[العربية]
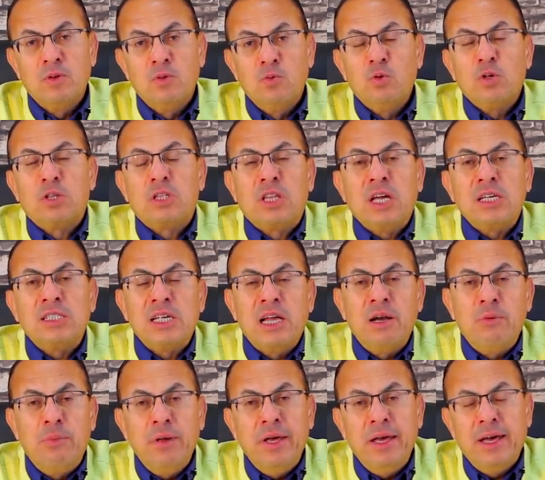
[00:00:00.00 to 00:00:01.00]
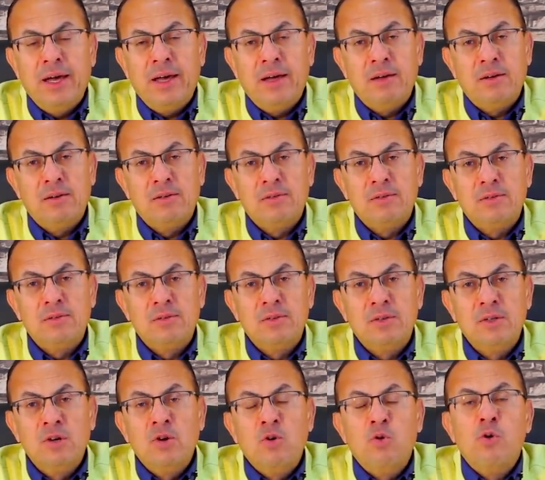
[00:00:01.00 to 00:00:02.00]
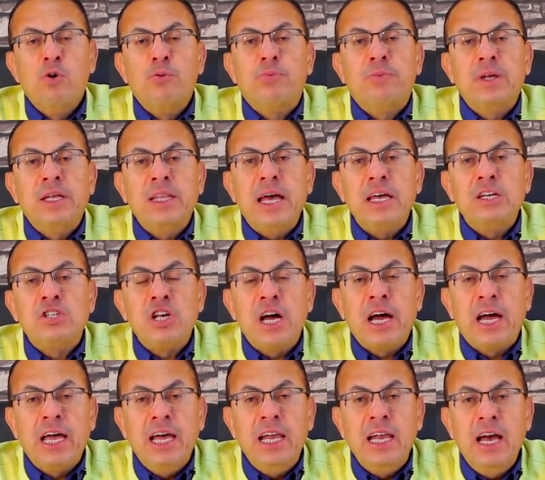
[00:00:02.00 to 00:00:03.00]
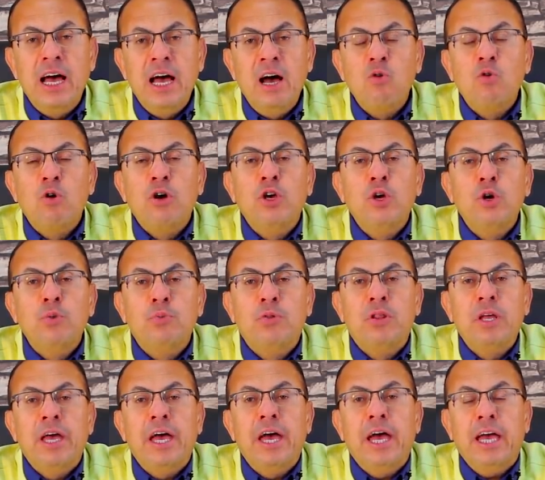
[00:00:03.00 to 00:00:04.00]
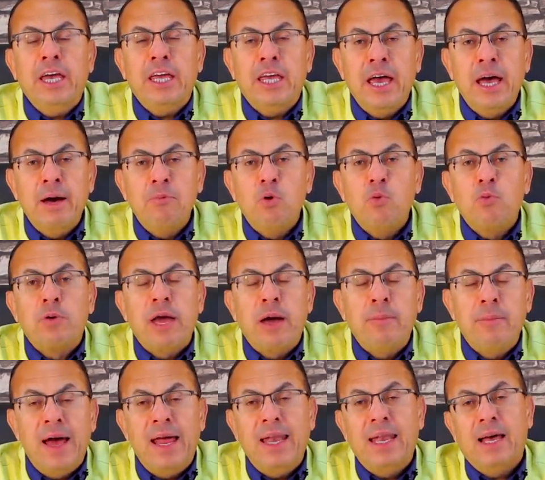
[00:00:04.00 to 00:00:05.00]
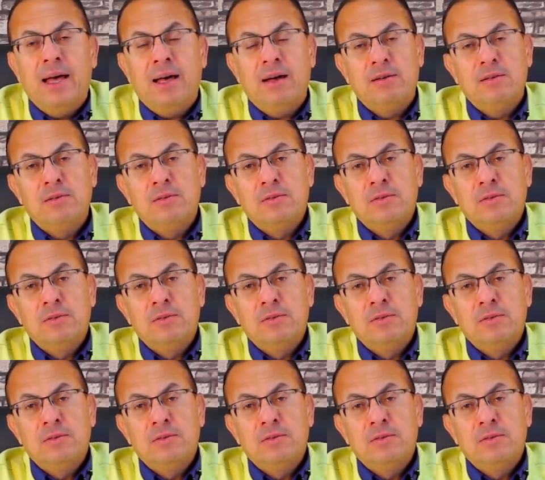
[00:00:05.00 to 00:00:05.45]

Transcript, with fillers: واتصل بيها وابتدى يشغلها ويبدي اعجابه بجمالها